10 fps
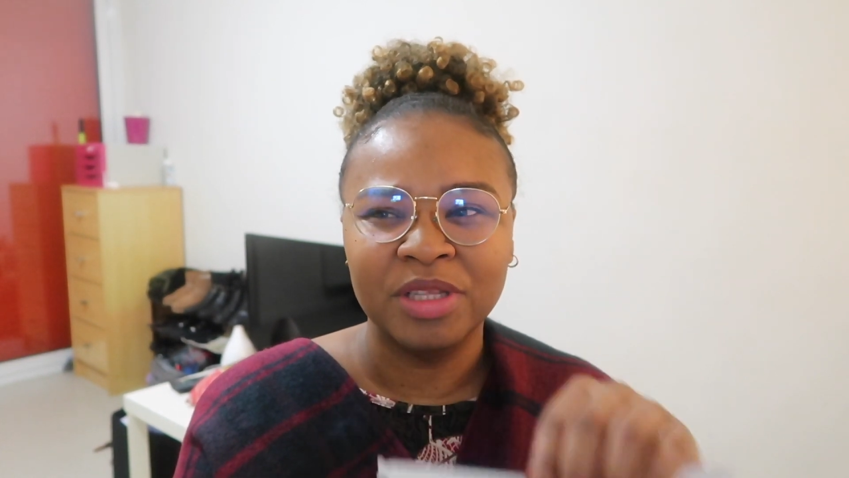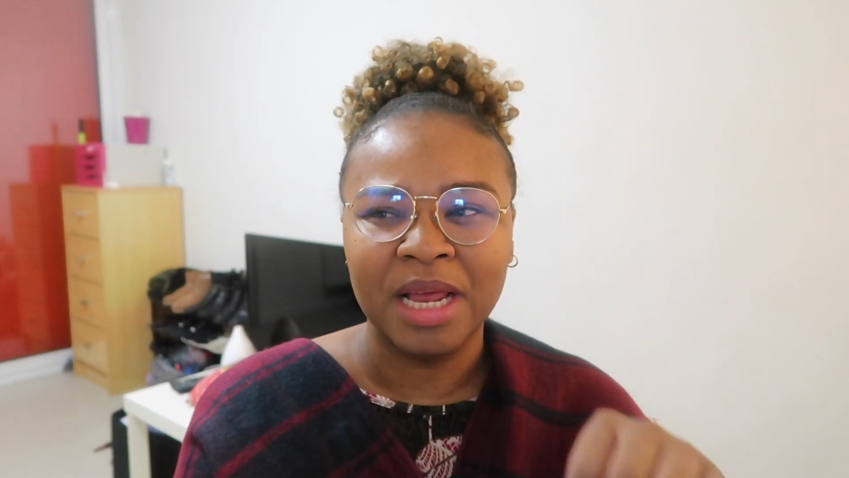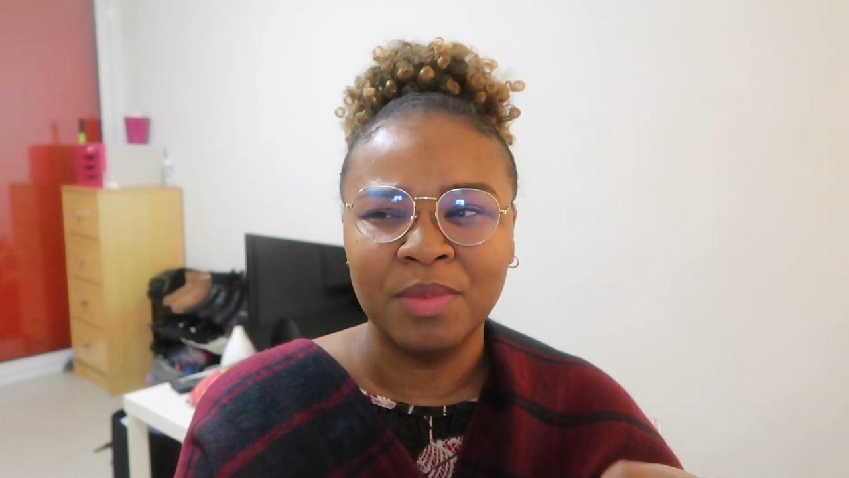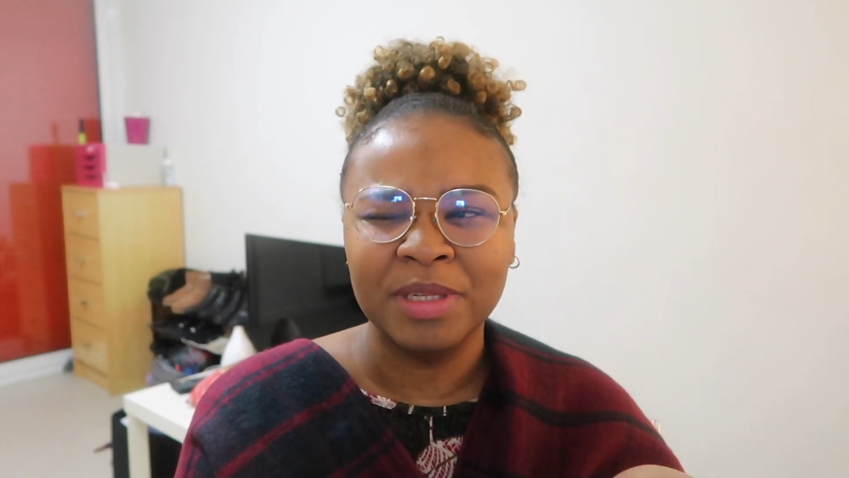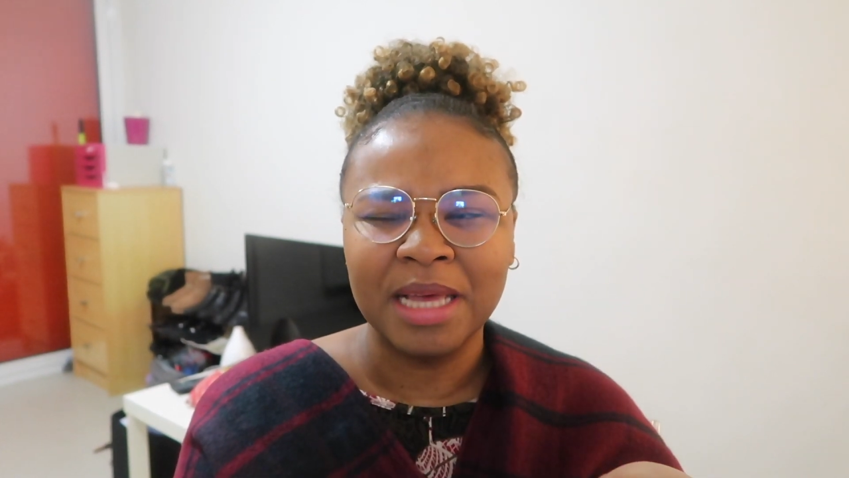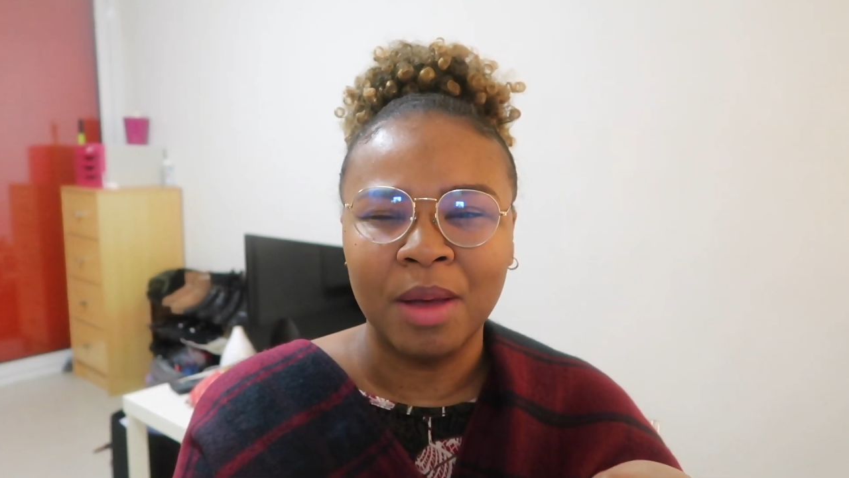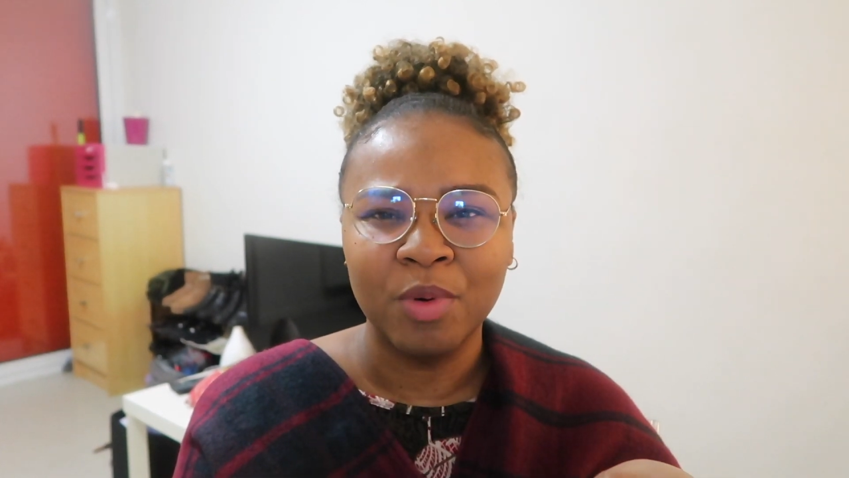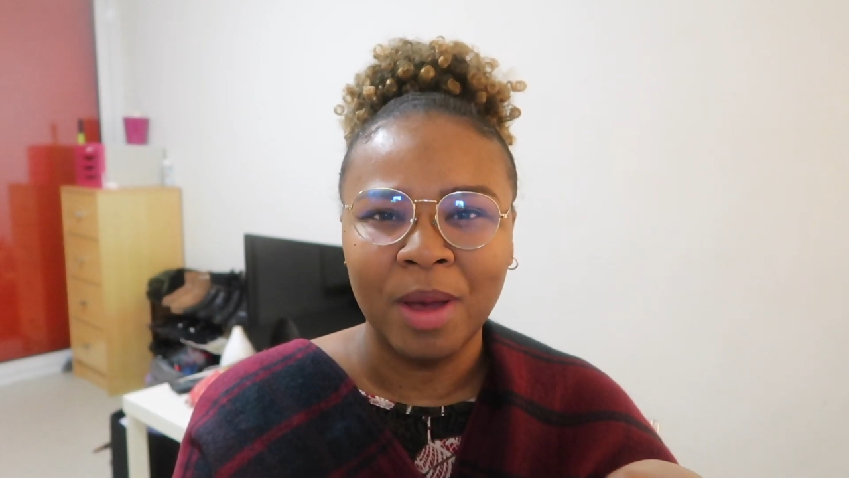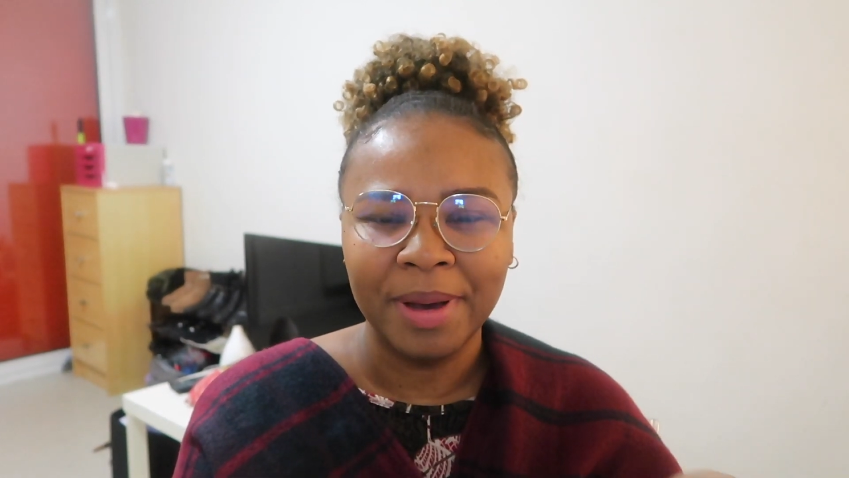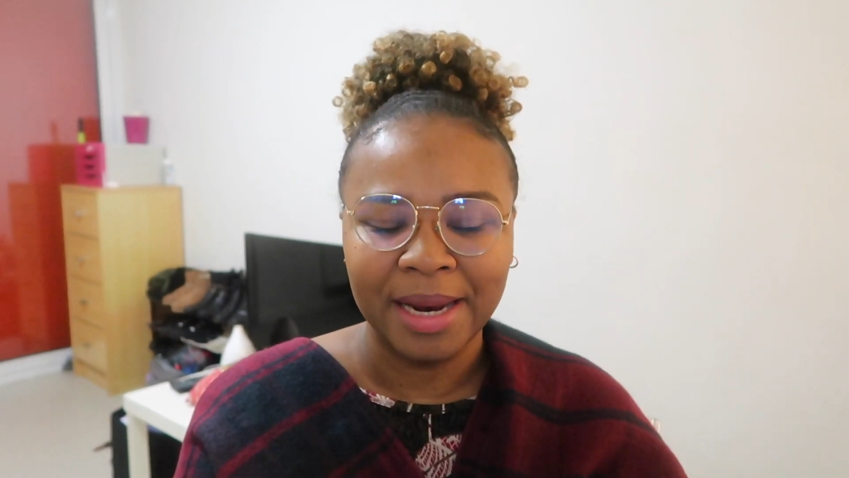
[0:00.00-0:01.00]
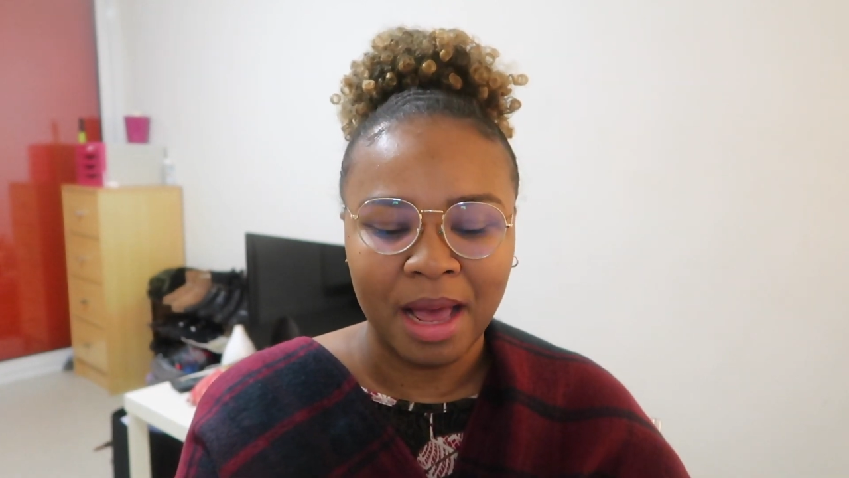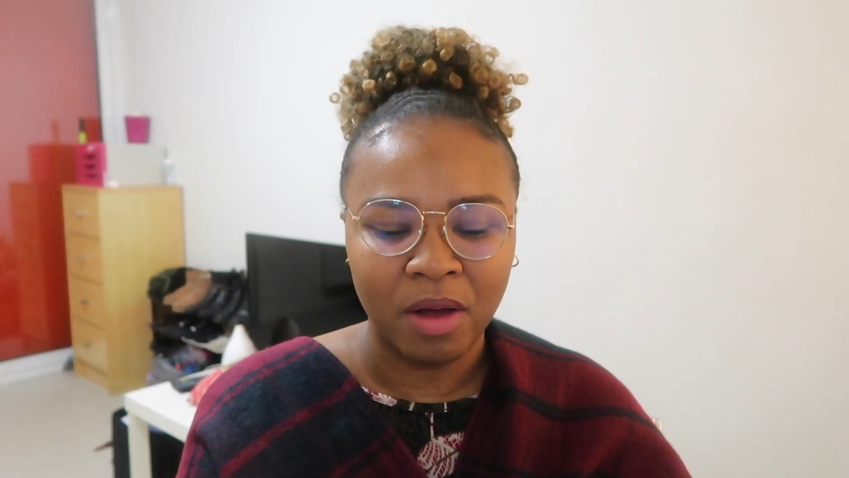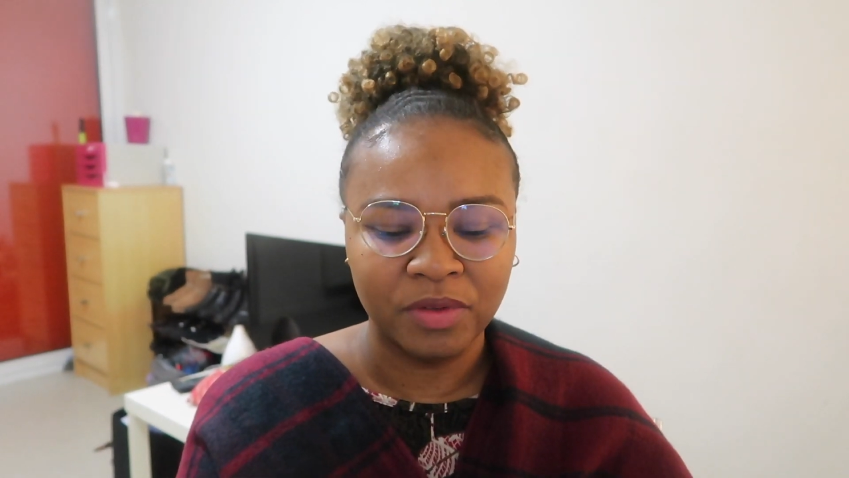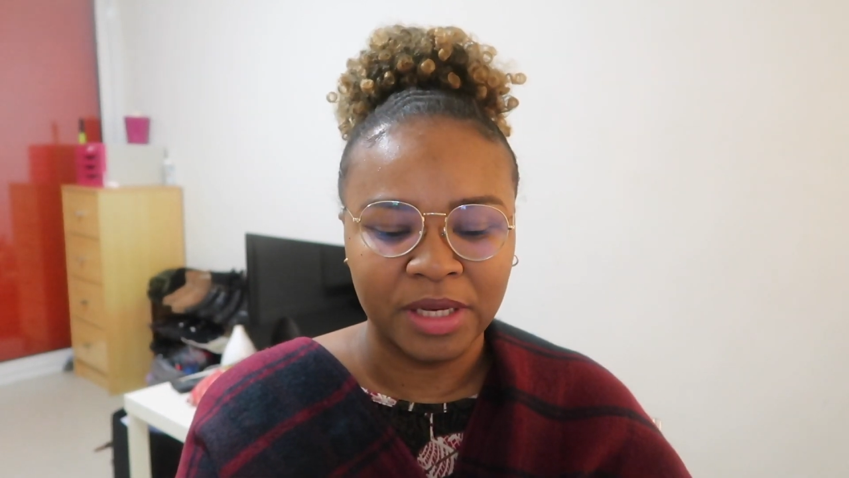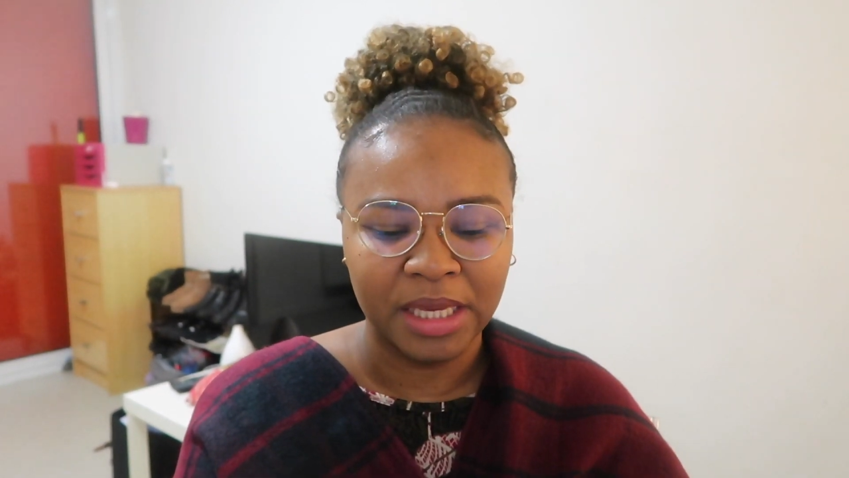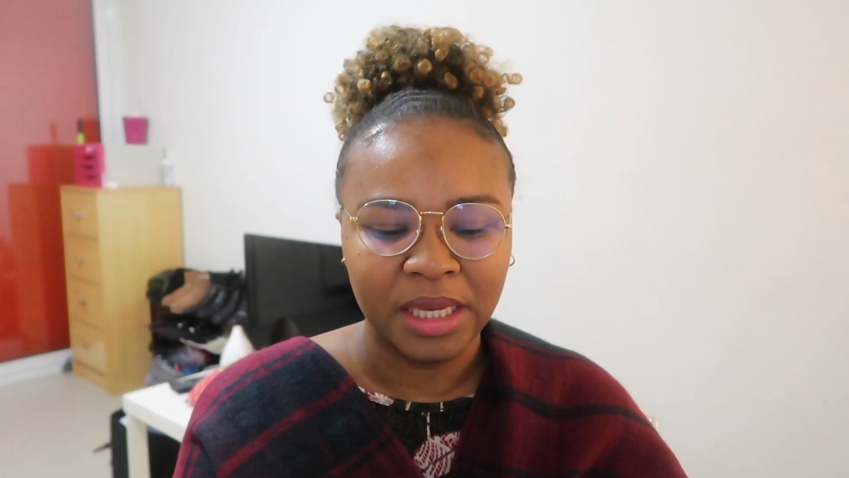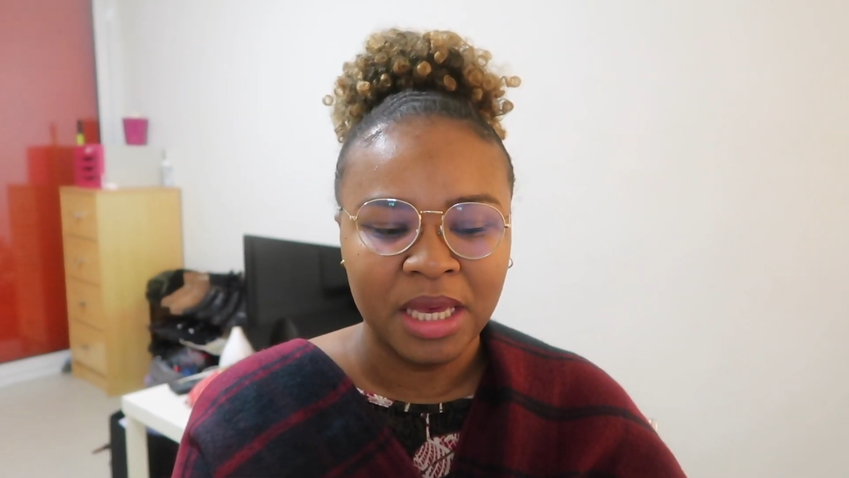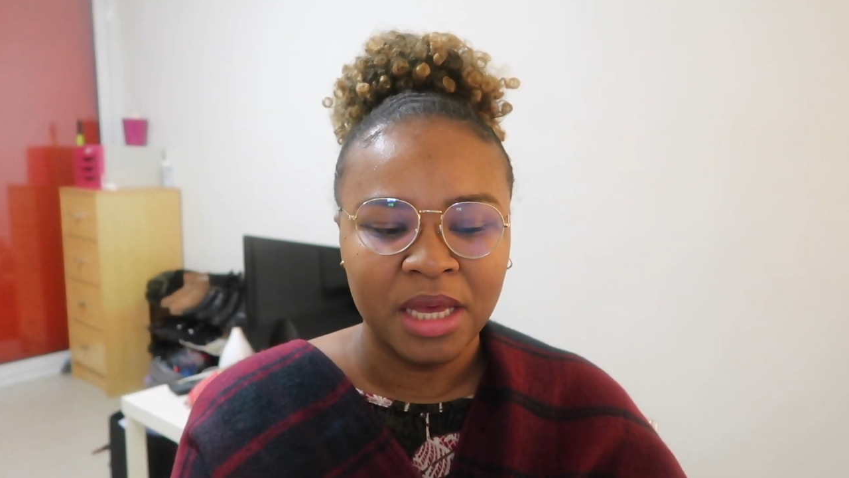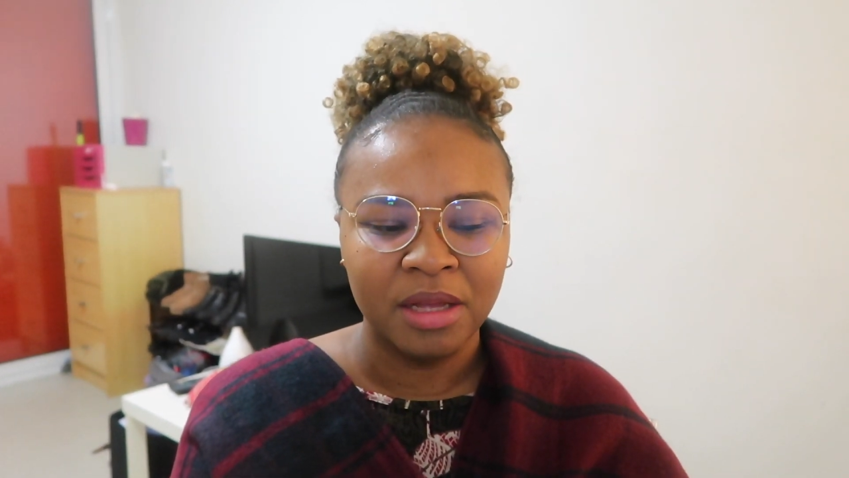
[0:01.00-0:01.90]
Généralement, c'est un peu après la rentrée.